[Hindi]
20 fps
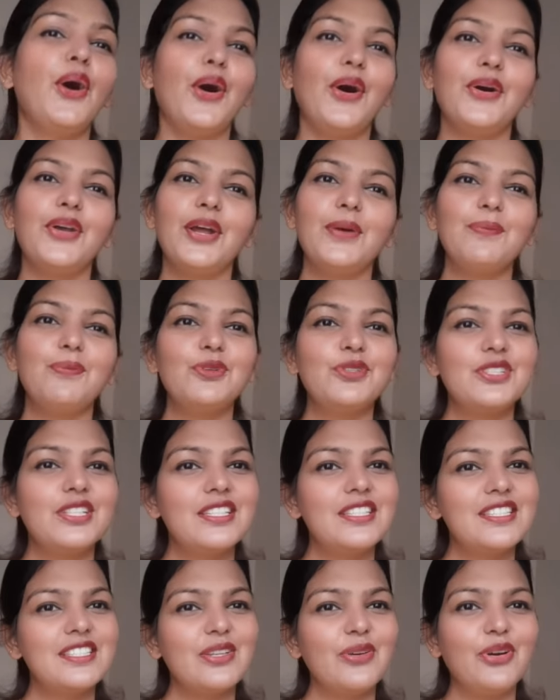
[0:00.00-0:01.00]
और आप मुझे
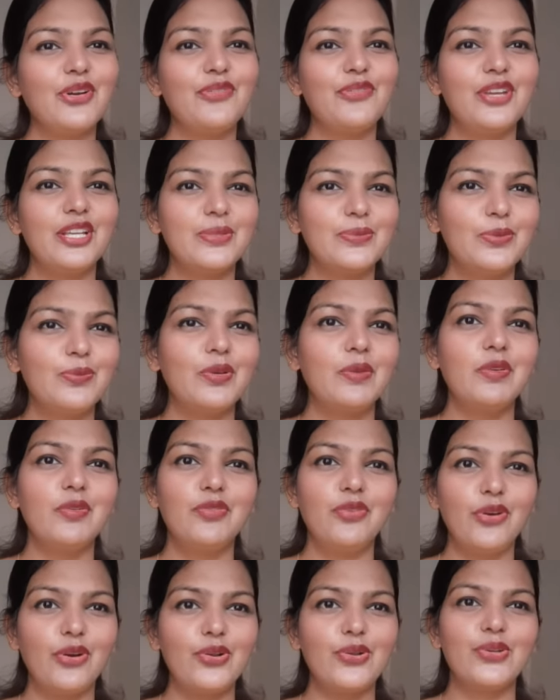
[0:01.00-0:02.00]
इंस्टा और फेसबुक पर भी
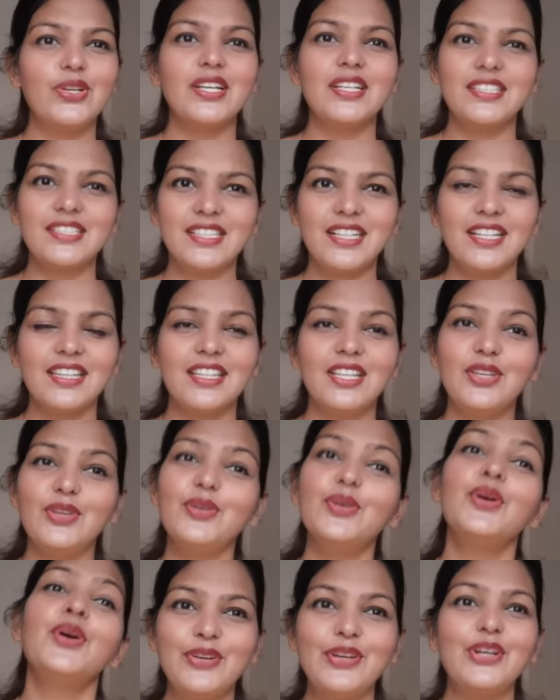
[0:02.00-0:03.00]
फॉलो कर सकते हो
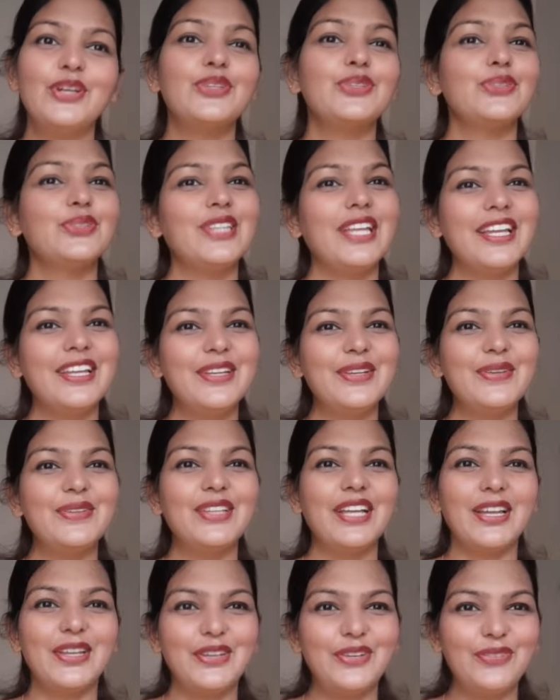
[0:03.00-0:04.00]
सो थैंक यू
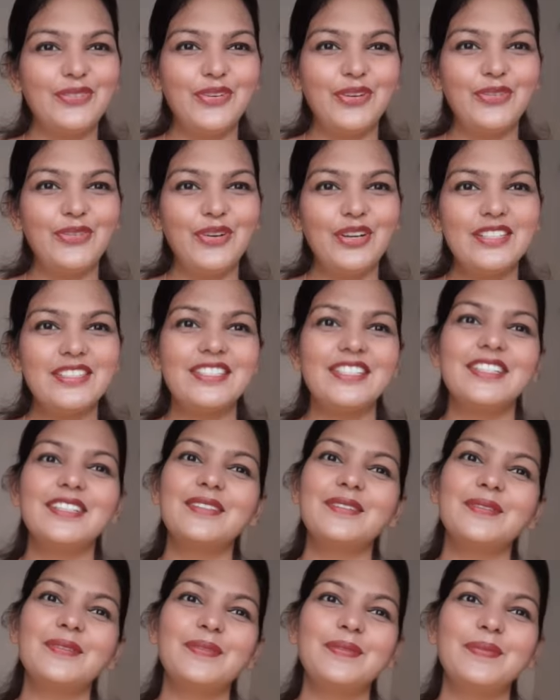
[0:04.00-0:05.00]
थैंक यू फॉर वॉचिंग
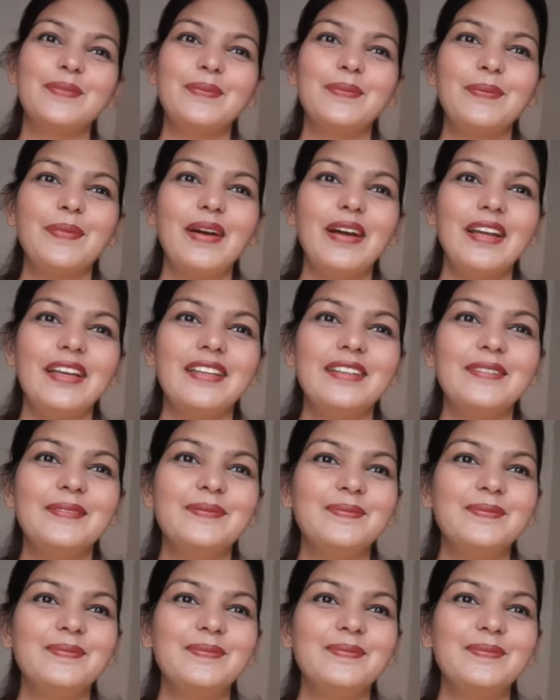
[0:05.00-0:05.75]
बाय